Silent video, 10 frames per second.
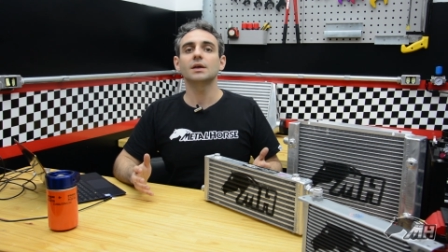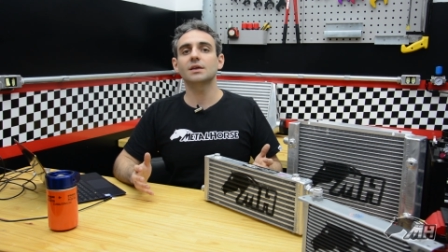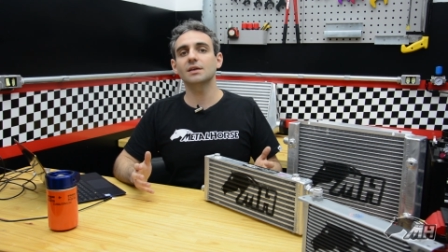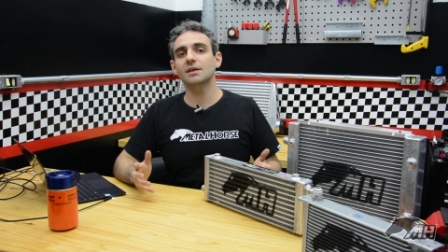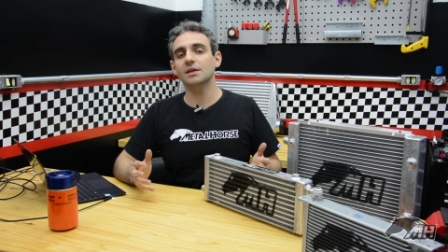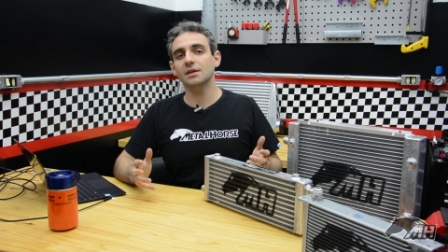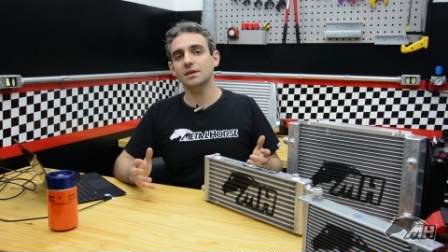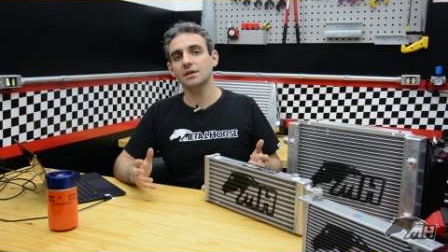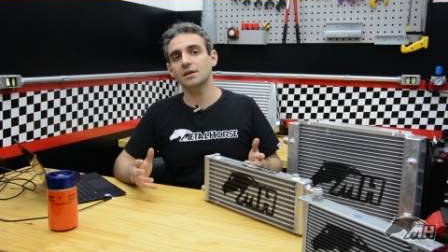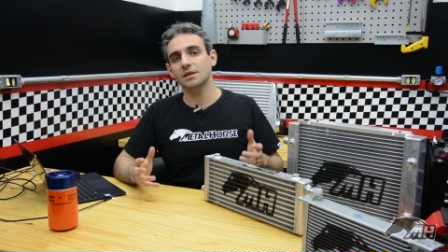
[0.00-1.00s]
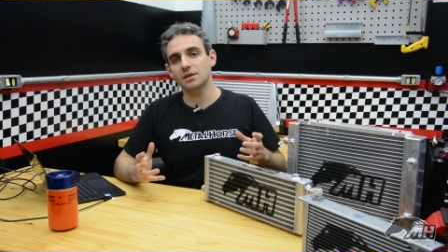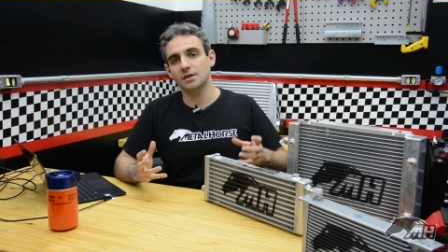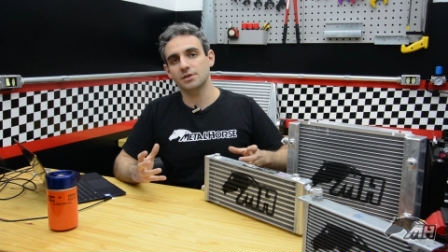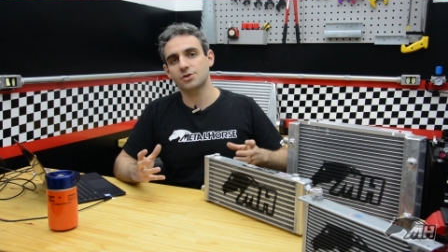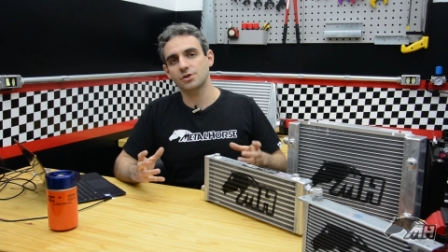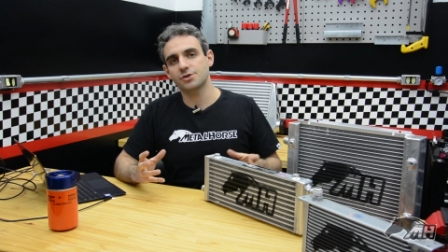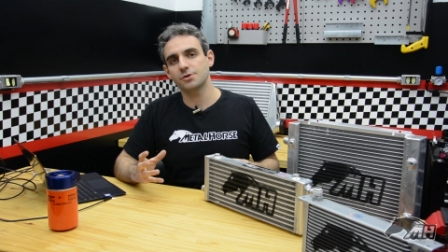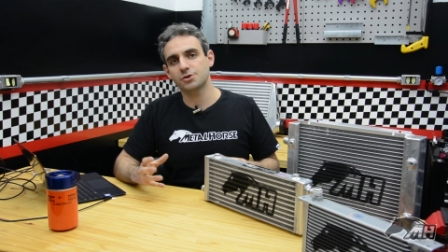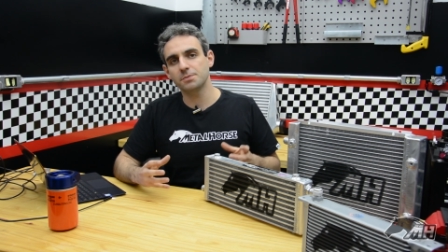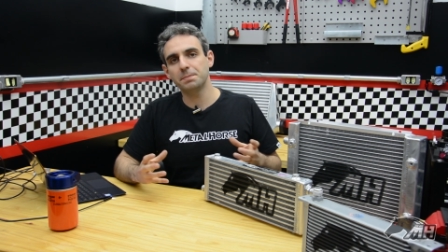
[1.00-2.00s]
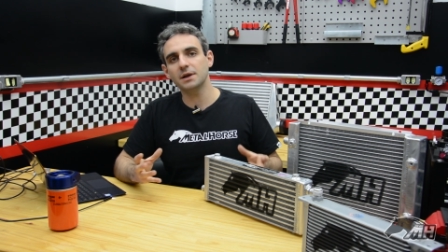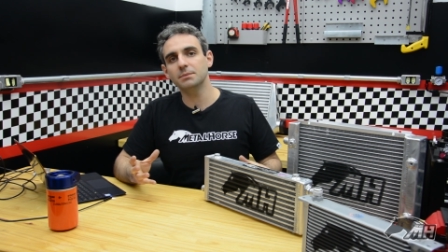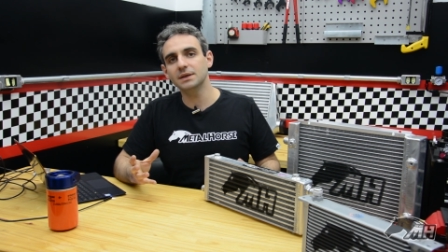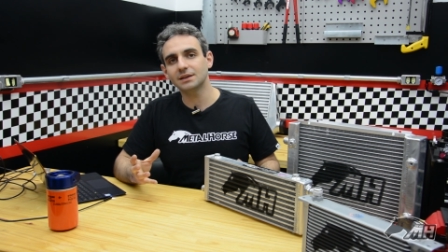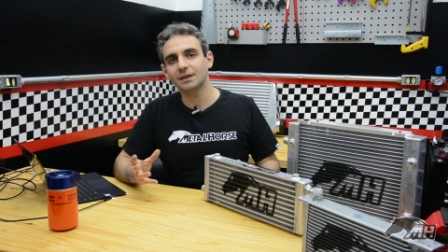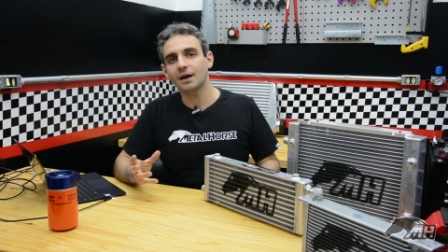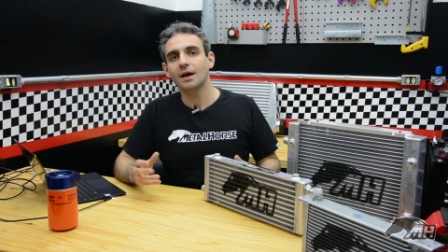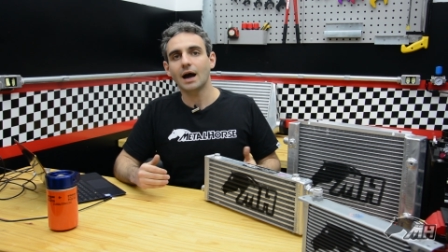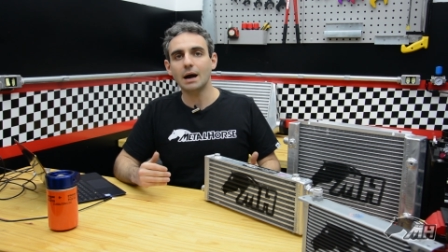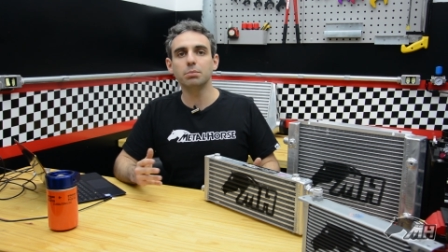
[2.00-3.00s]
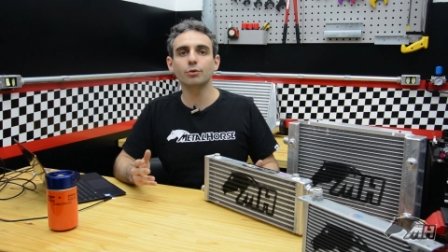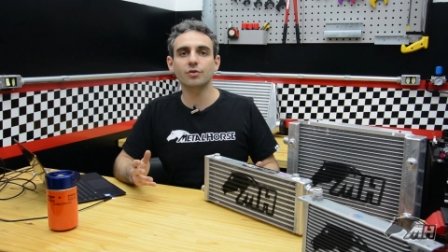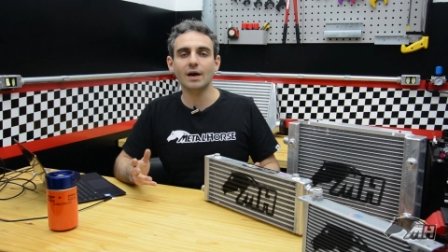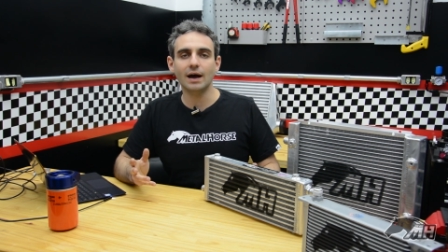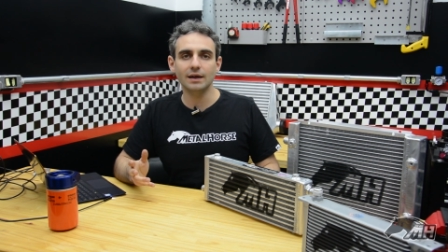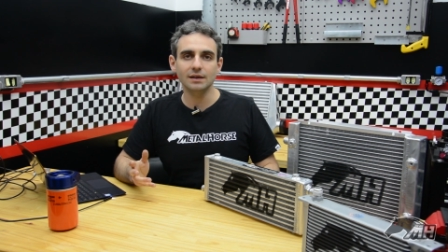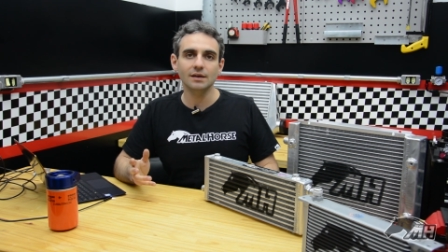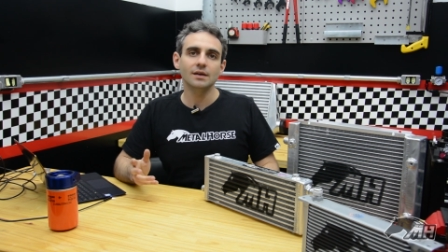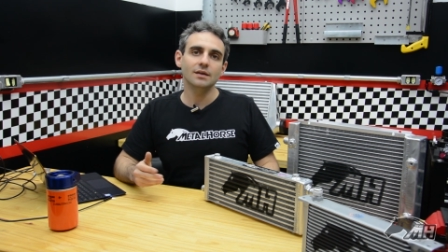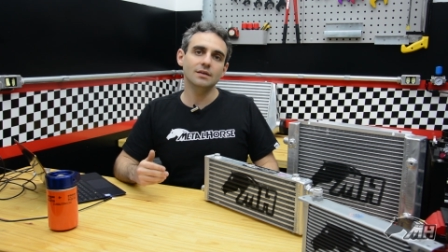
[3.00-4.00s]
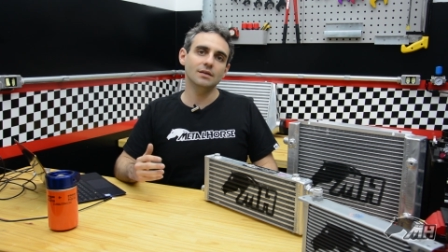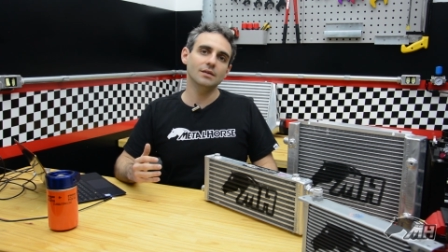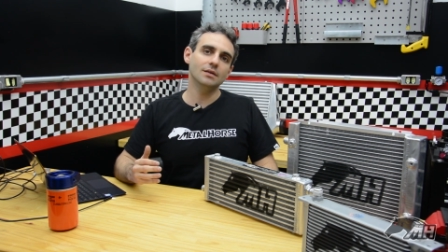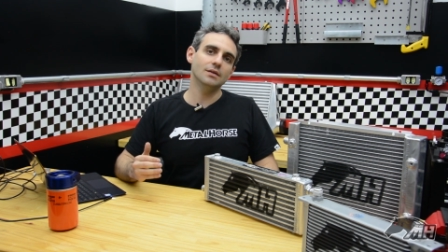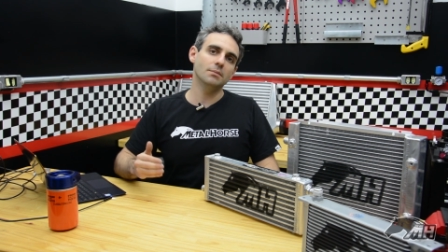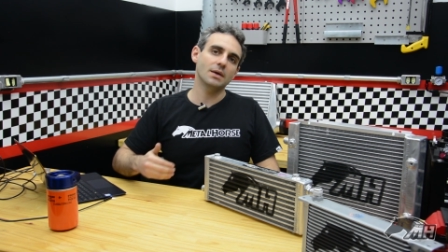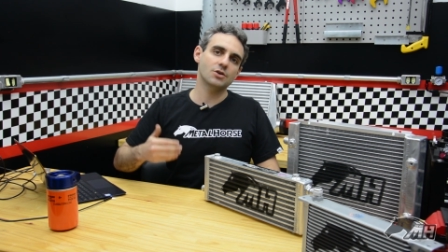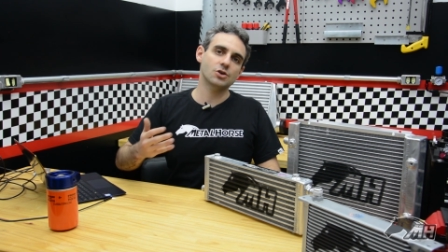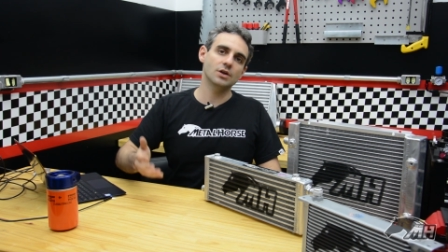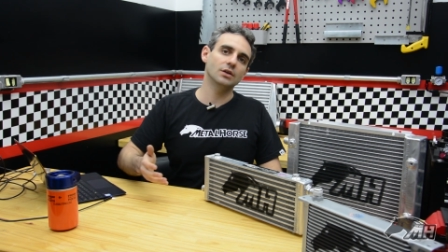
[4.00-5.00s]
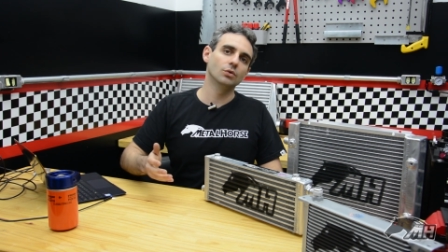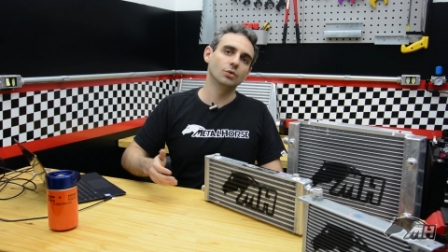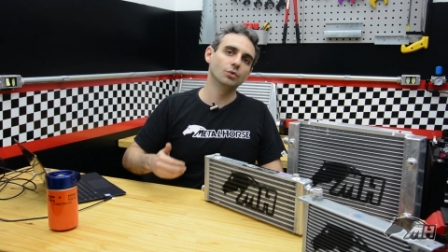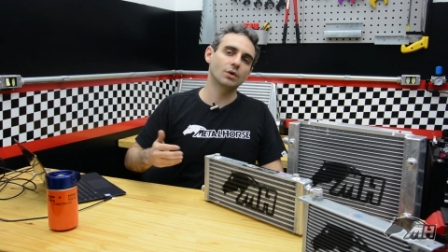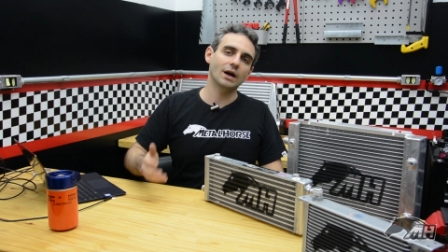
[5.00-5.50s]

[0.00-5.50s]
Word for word: que te, te, te, permita abusar aí e, e, e mexer no, no